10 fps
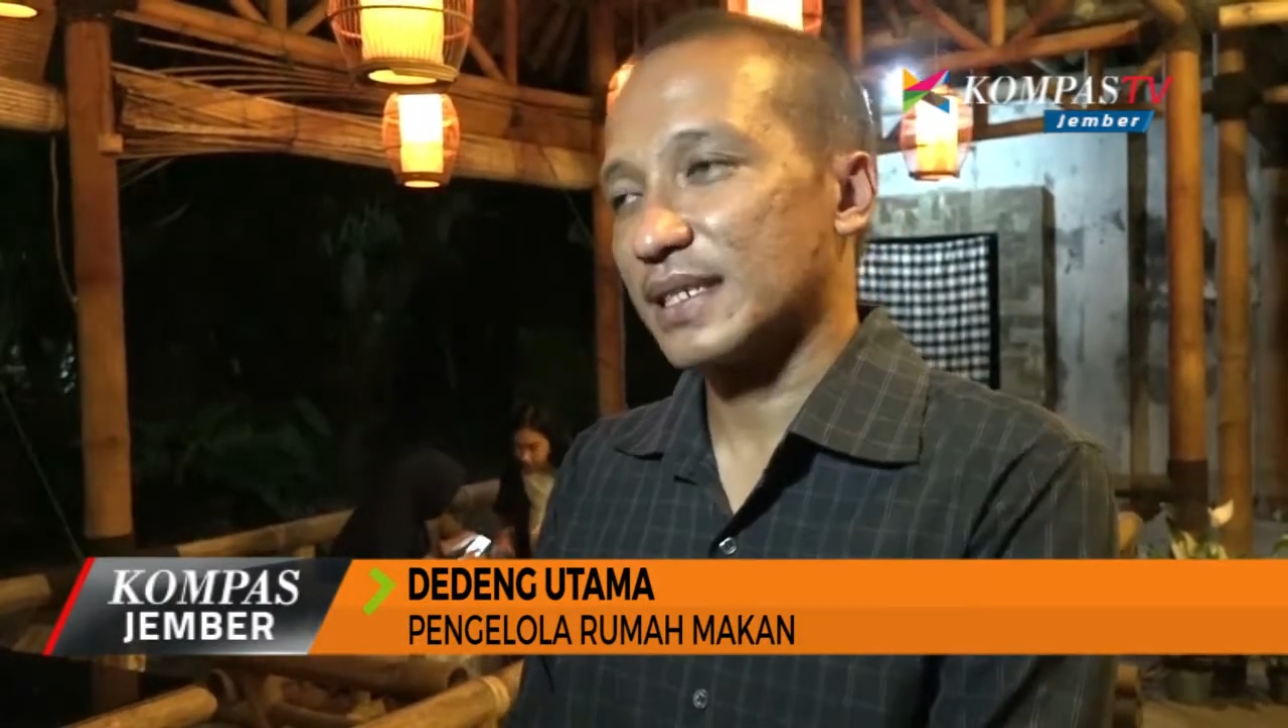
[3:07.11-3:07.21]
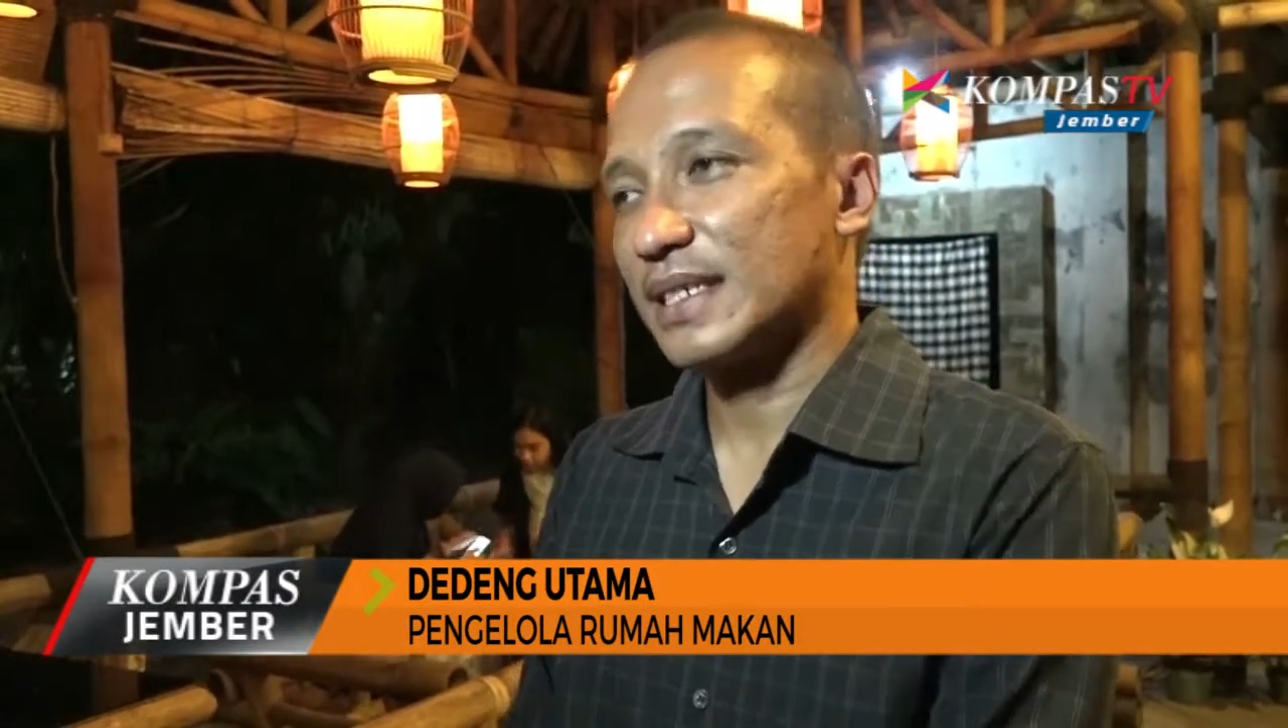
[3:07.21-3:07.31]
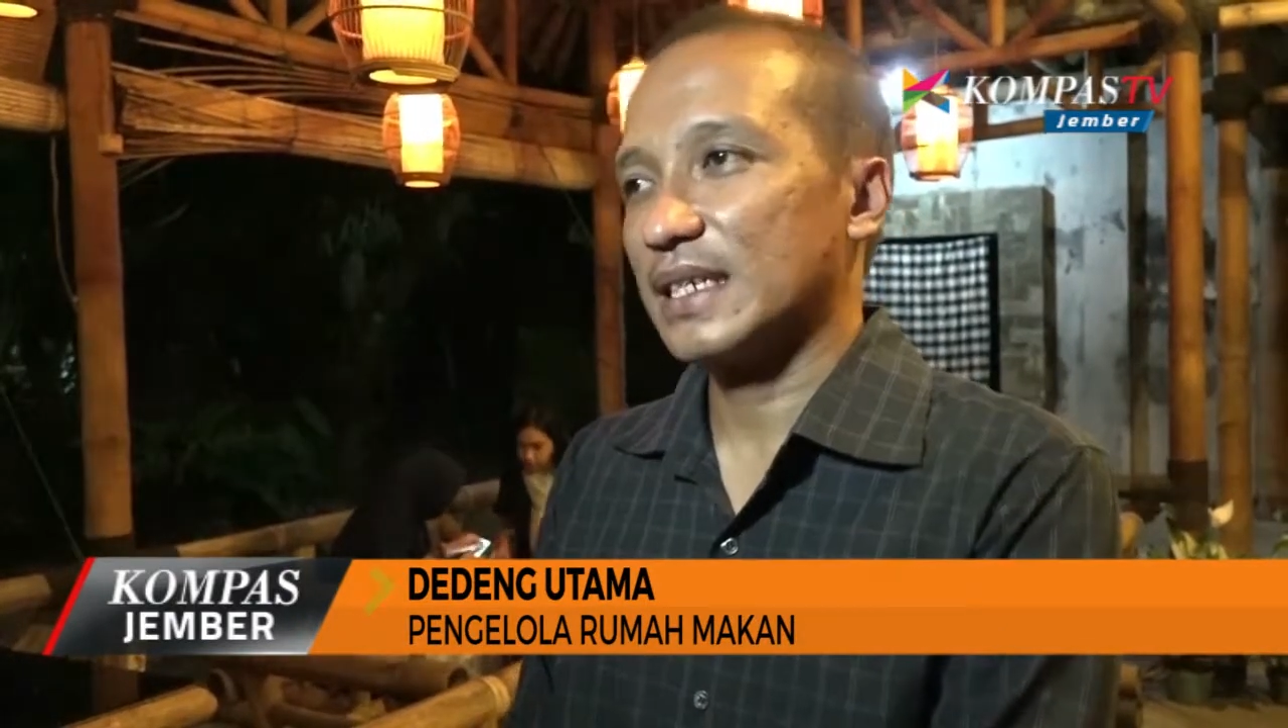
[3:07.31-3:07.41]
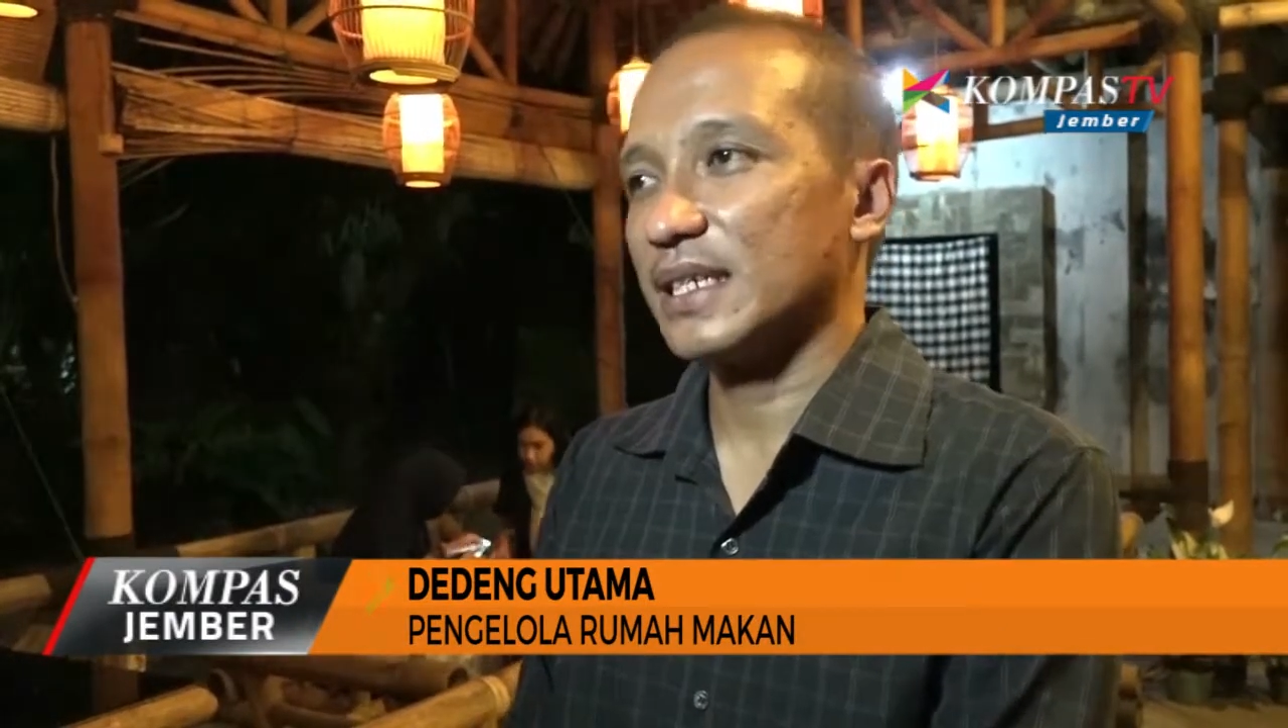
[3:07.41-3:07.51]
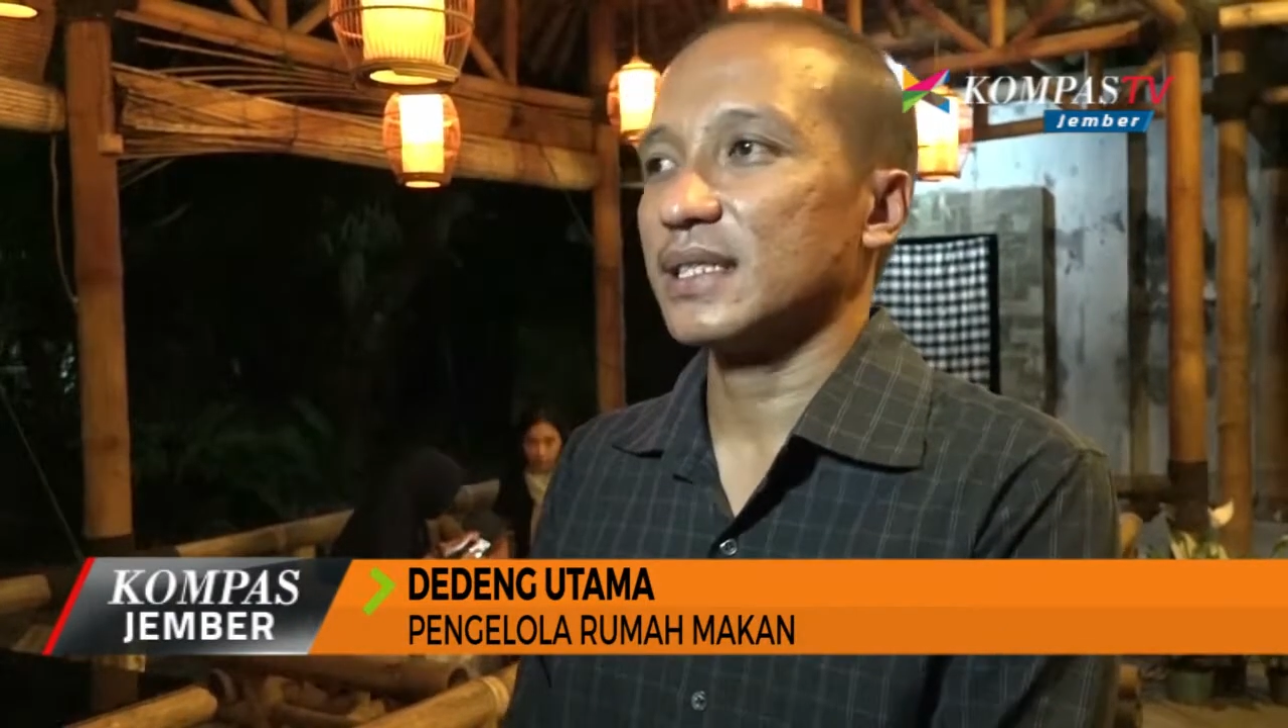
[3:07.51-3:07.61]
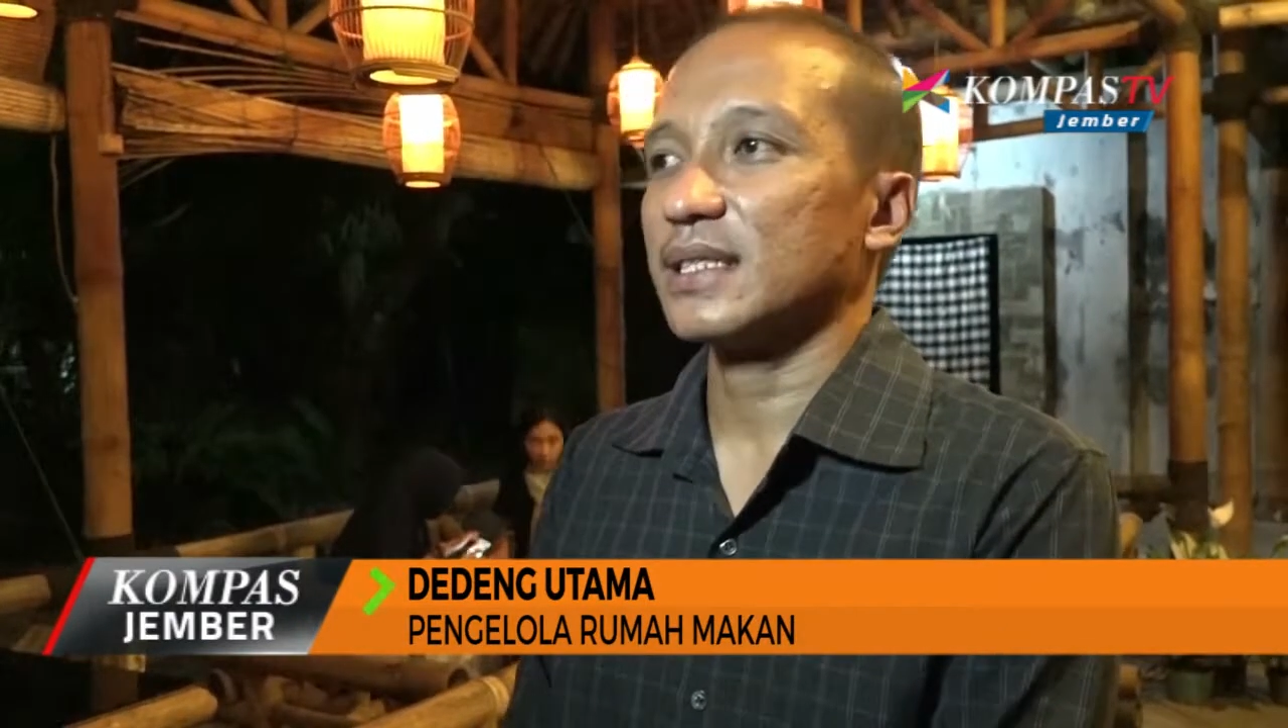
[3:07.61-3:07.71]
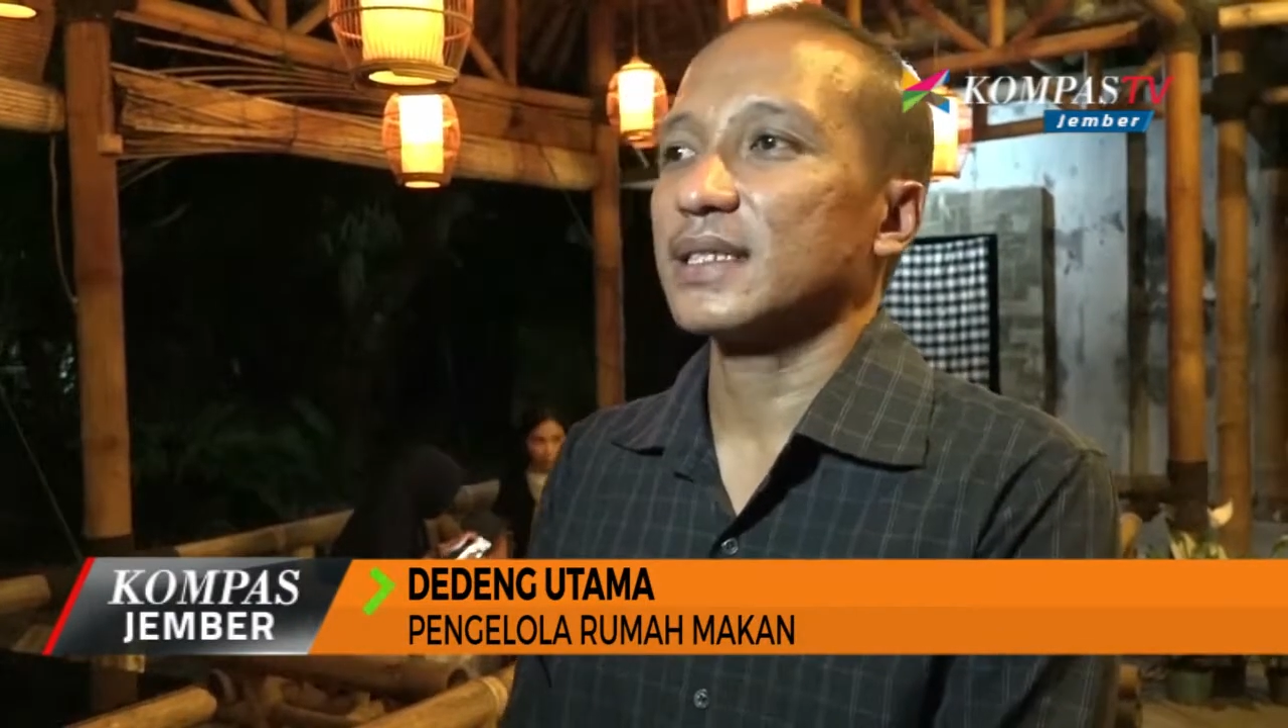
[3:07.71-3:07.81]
sedikit